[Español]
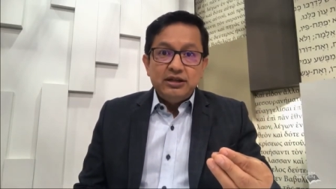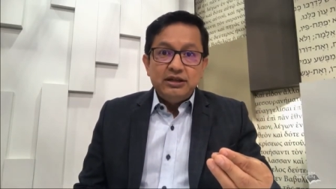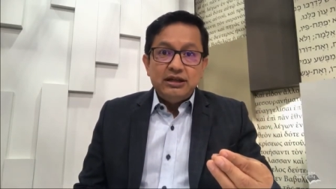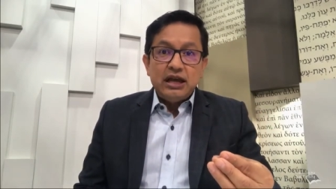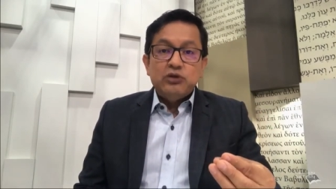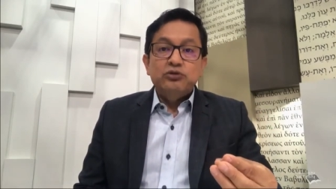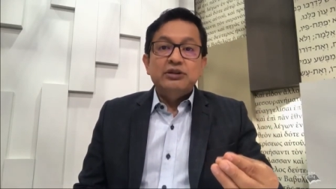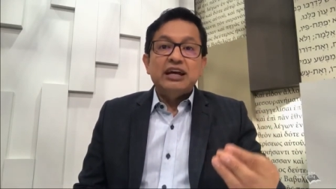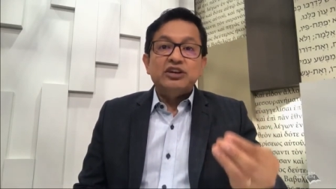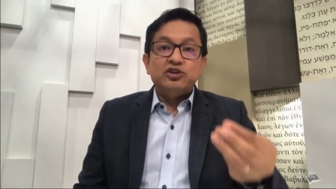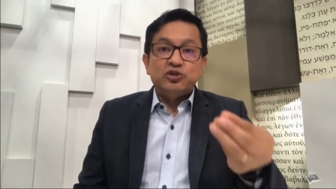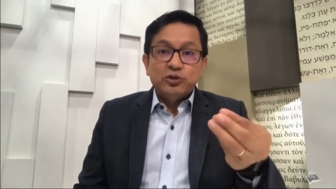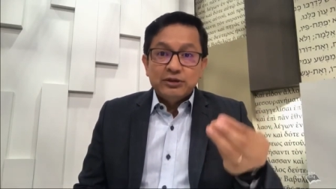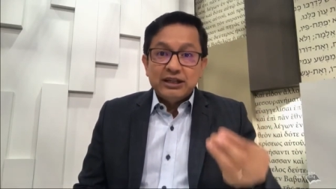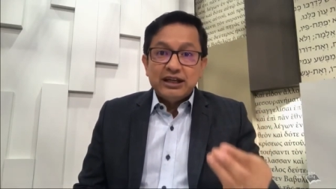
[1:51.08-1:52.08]
y en una
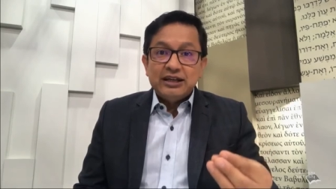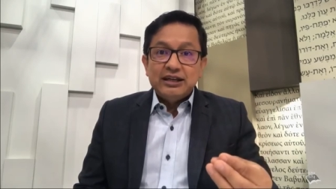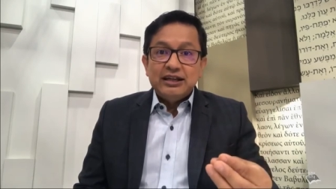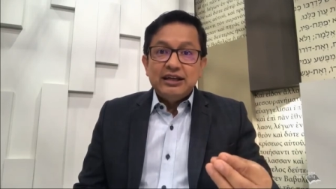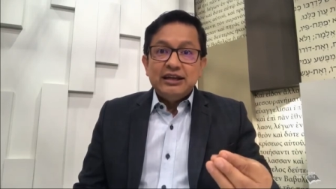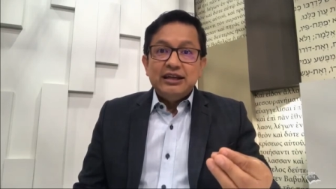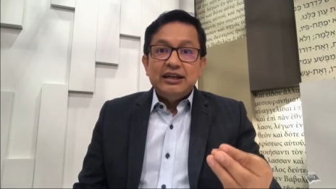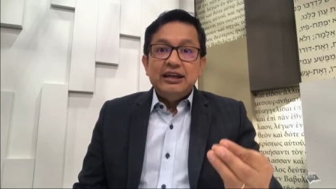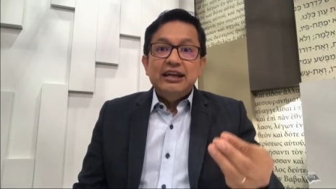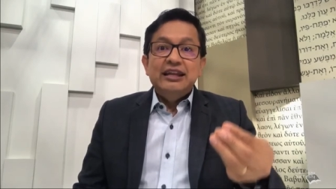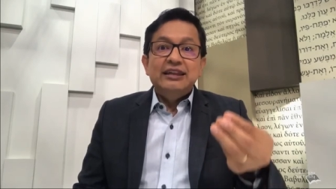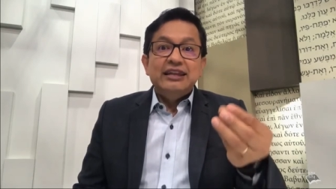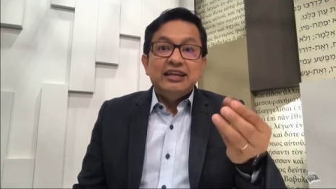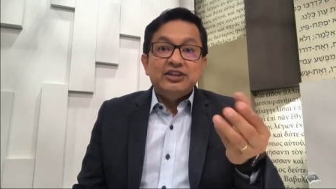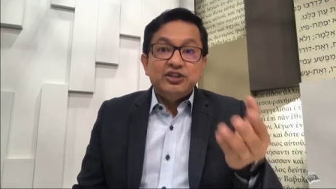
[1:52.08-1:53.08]
sola
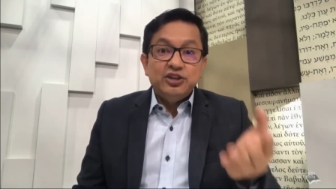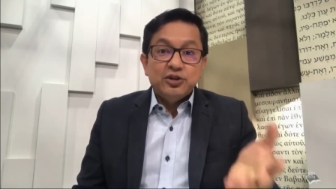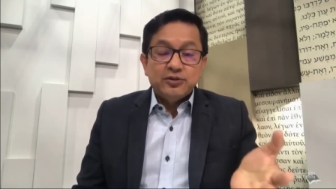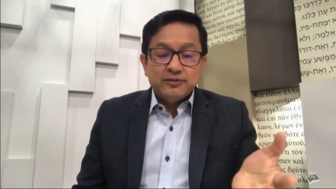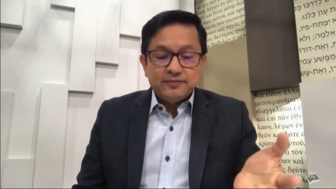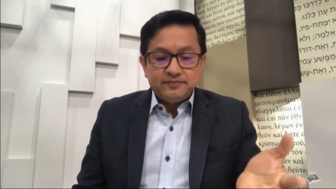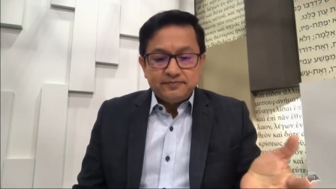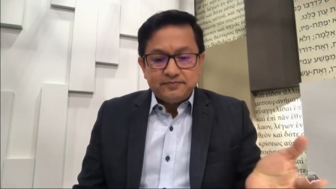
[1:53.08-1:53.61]
intención.